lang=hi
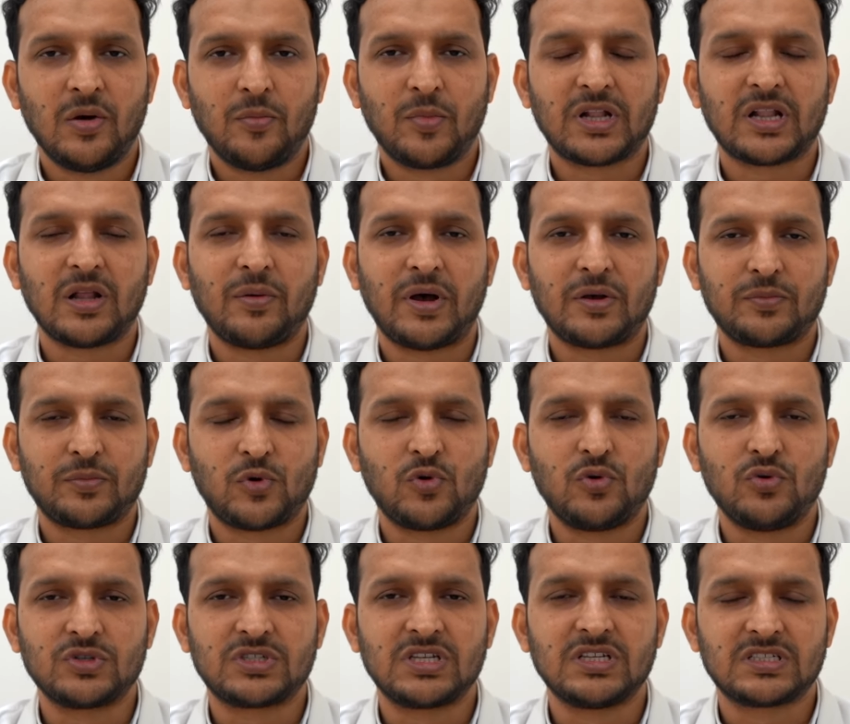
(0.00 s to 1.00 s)
मतलब
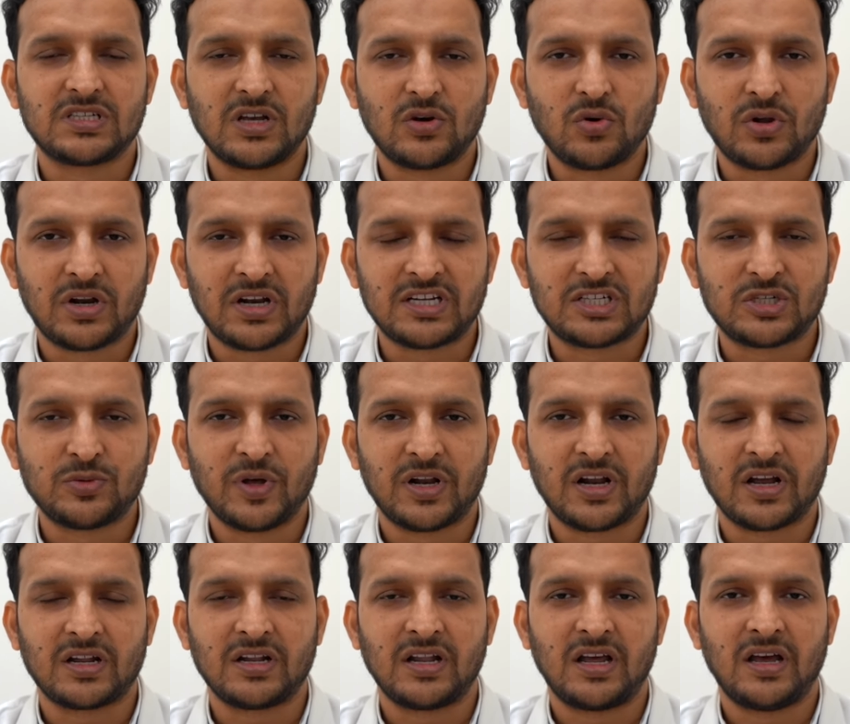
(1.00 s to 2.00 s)
आपको उस हिस्से को रेस्ट में
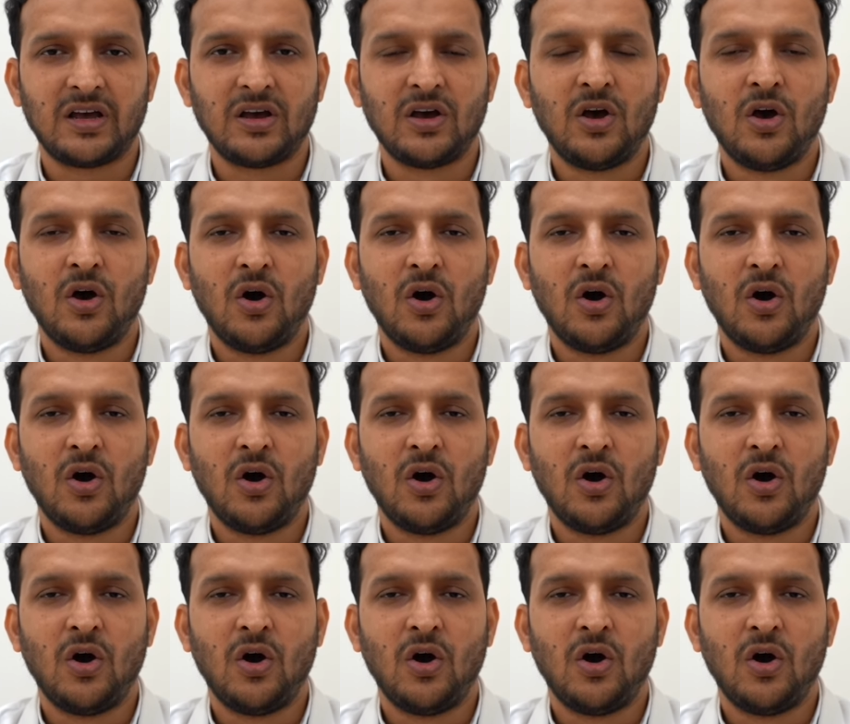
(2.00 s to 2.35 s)
रखना है